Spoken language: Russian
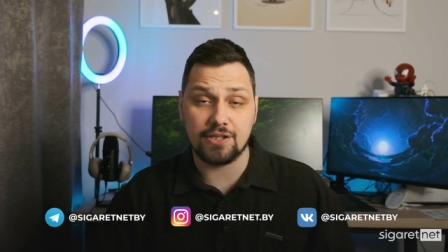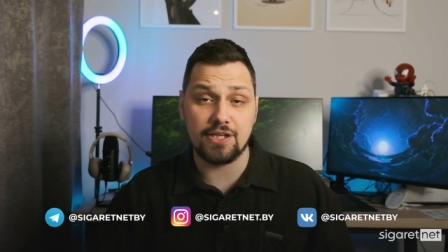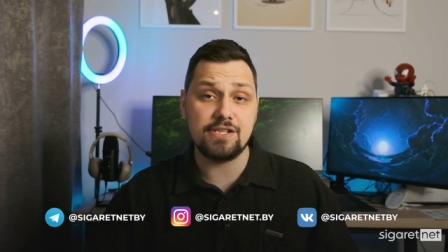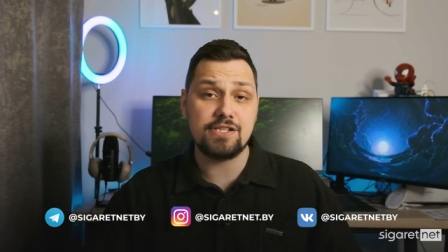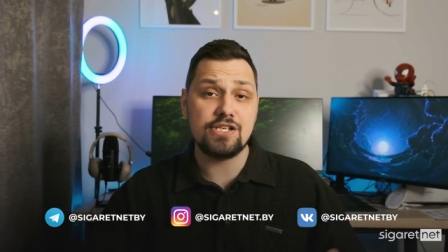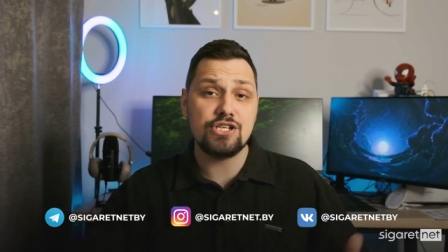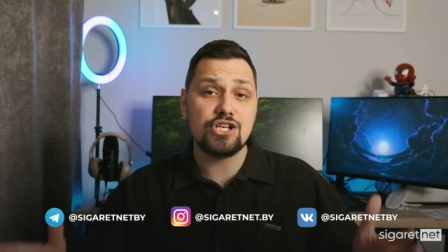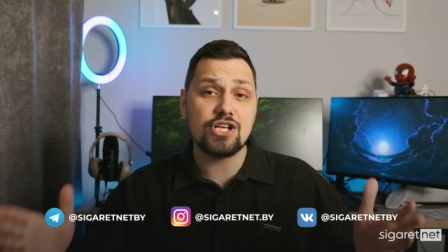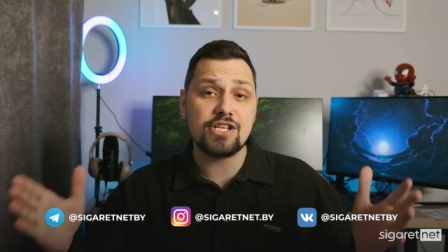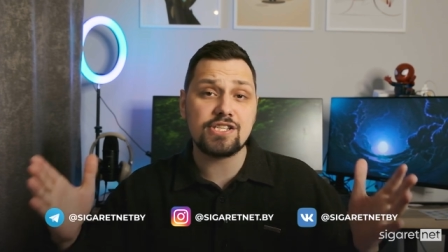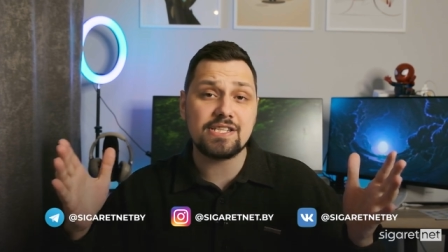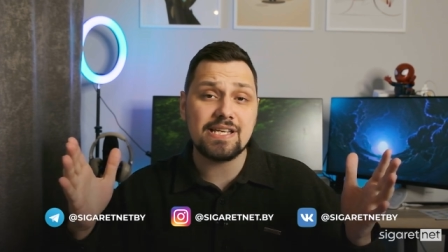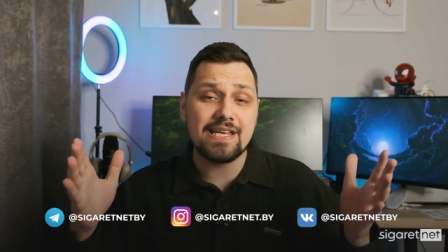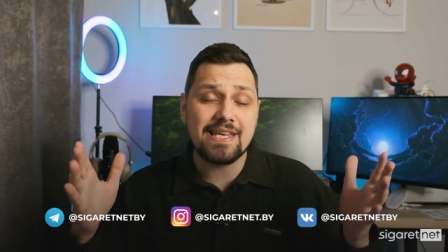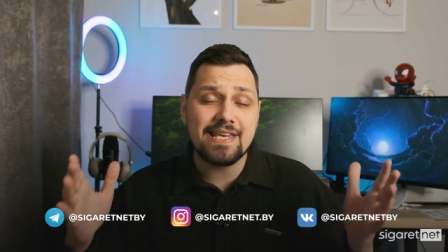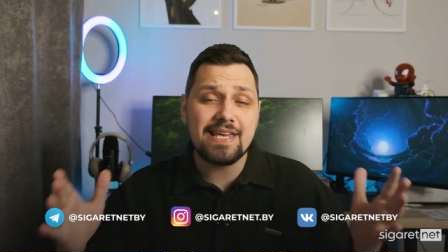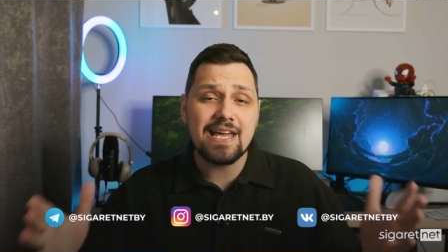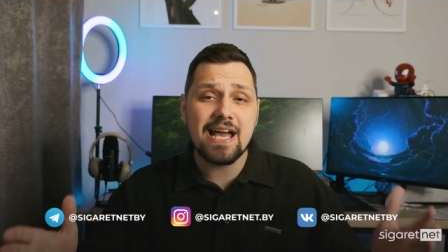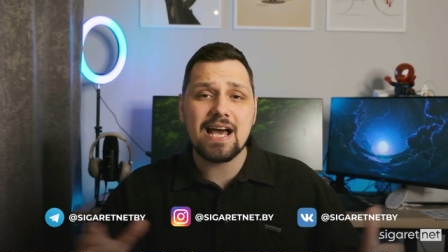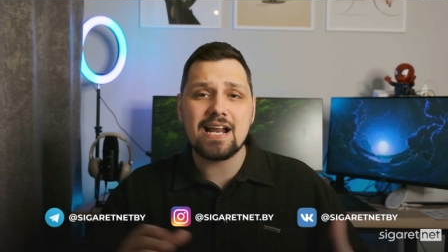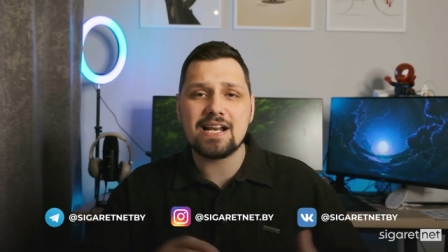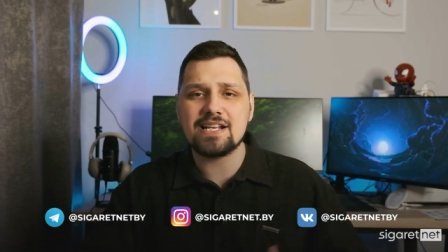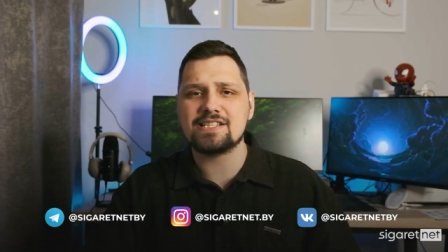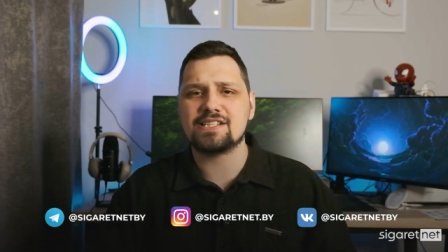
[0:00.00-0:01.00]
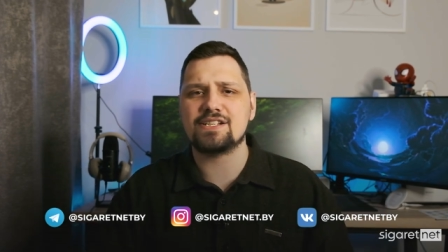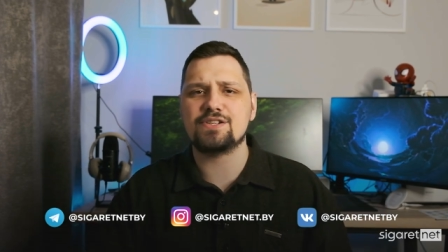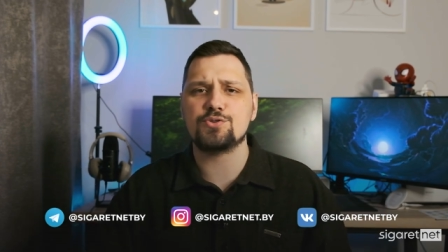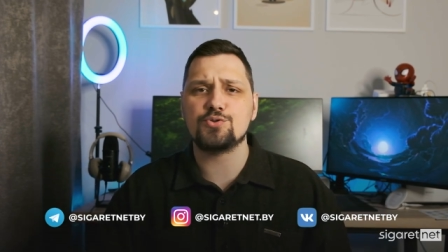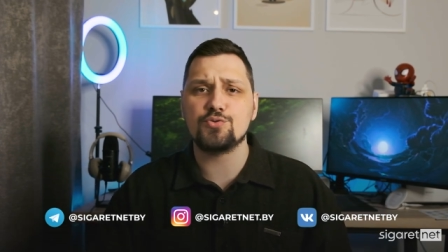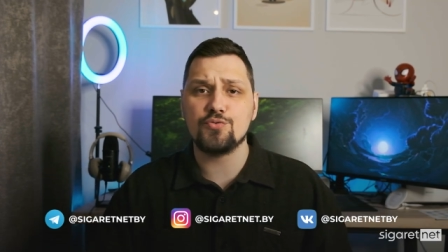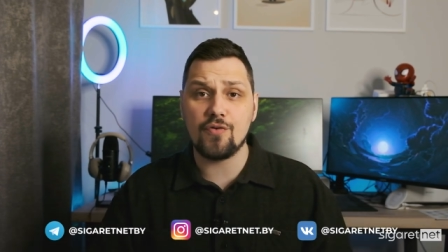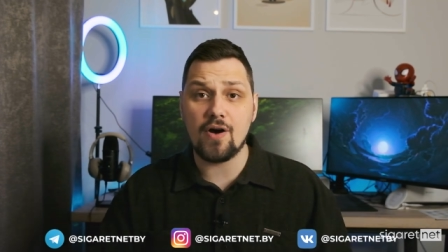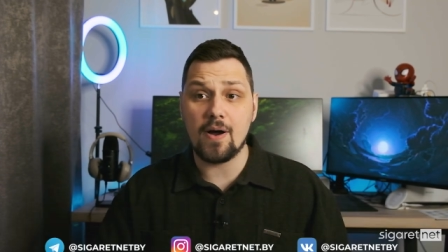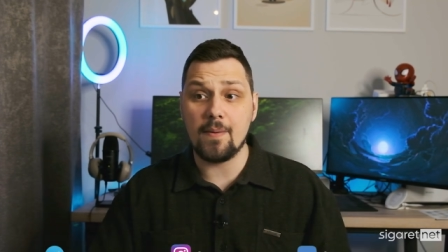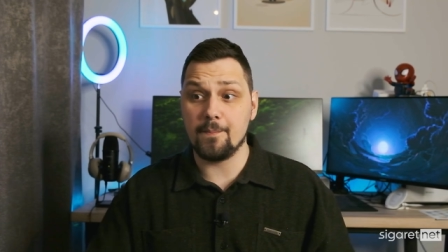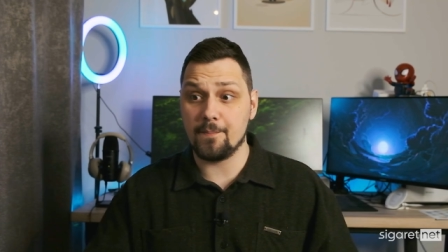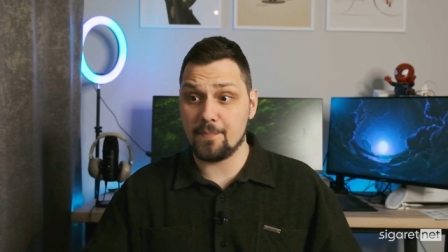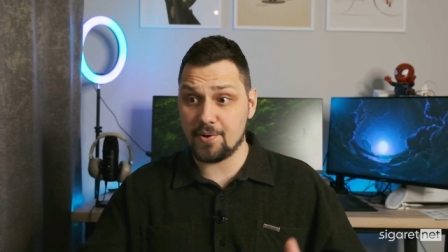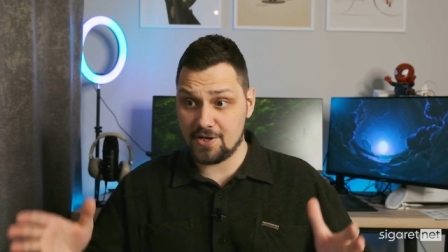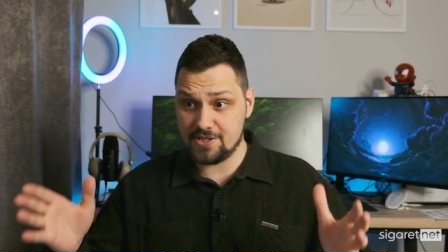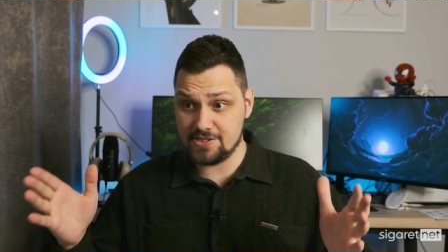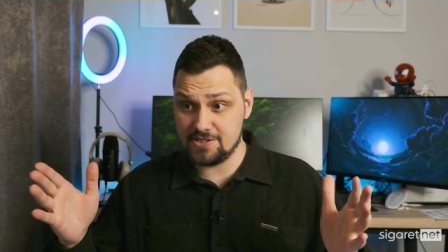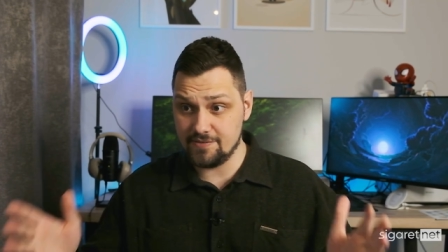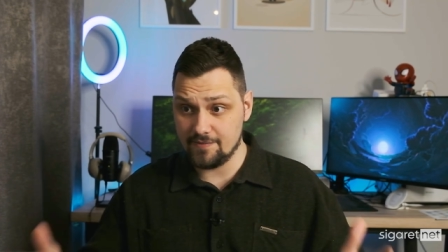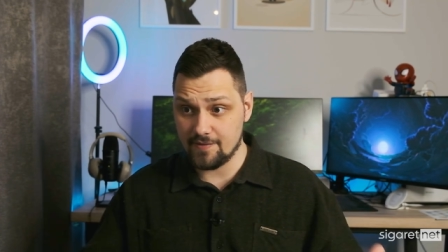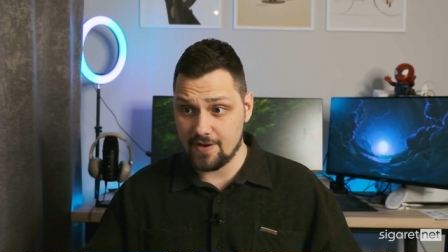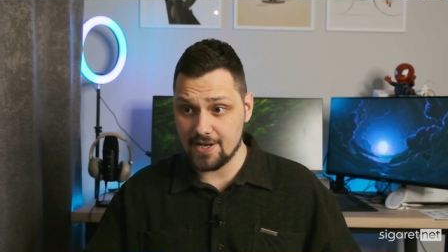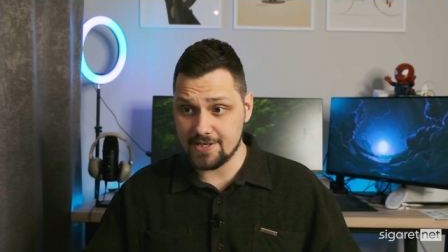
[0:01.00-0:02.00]
И сейчас я расскажу вам про
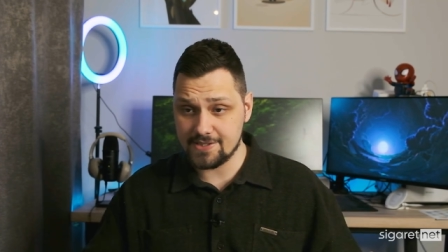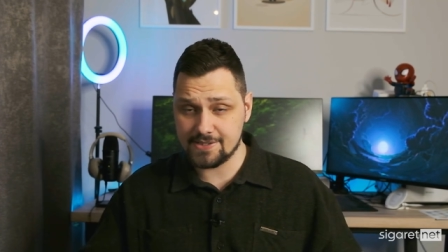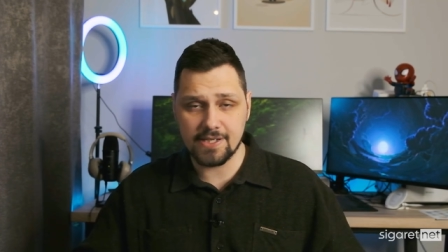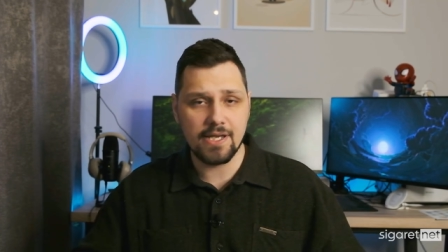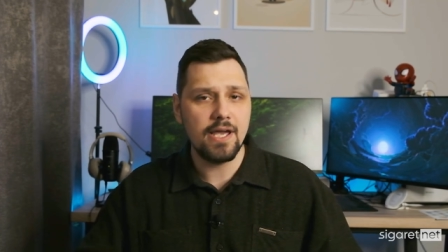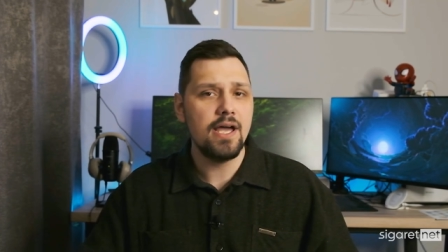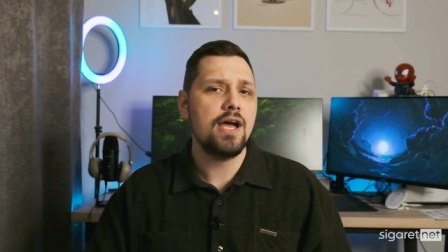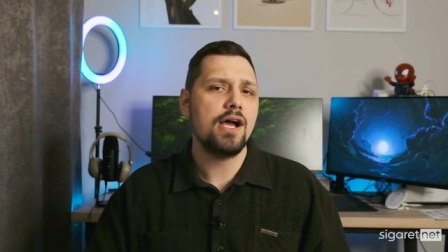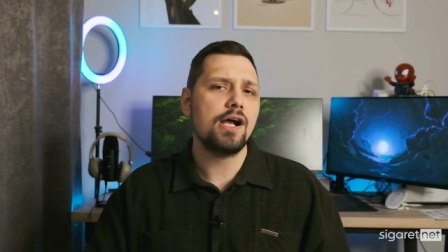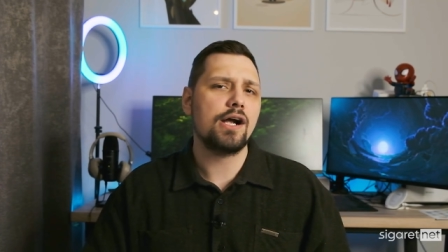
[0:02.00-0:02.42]
девайсы,